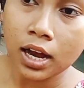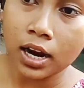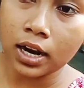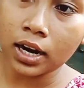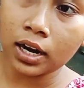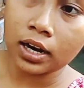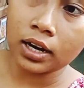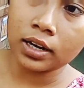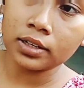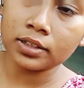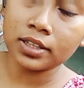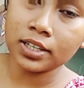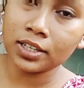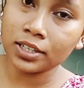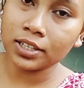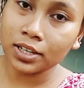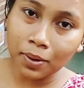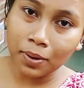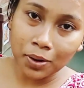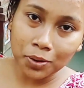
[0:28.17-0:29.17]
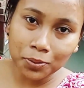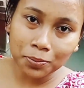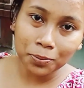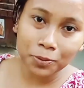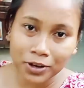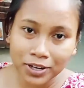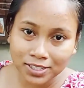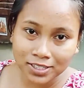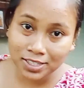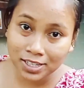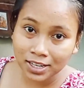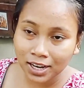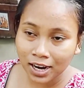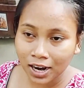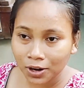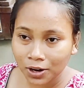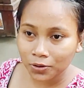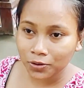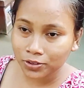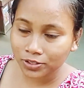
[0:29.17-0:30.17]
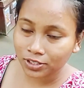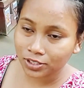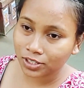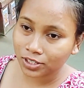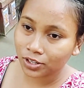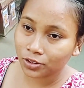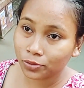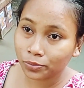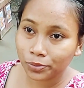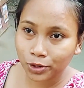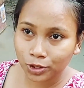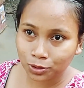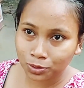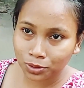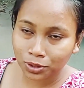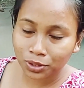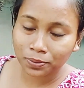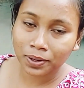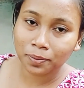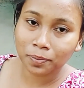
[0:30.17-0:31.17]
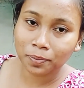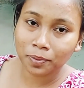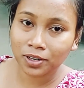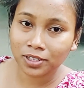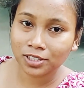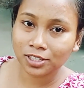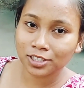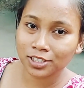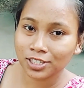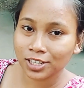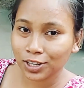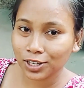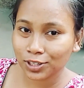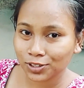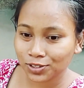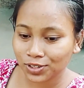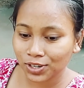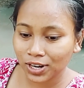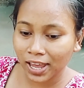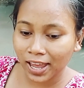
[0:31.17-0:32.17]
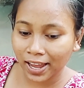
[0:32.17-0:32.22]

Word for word: আর দিনটা ভালো পড়েছে কারণ হচ্ছে যেহেতু বৃহস্পতিবার পড়েছে সেই জন্য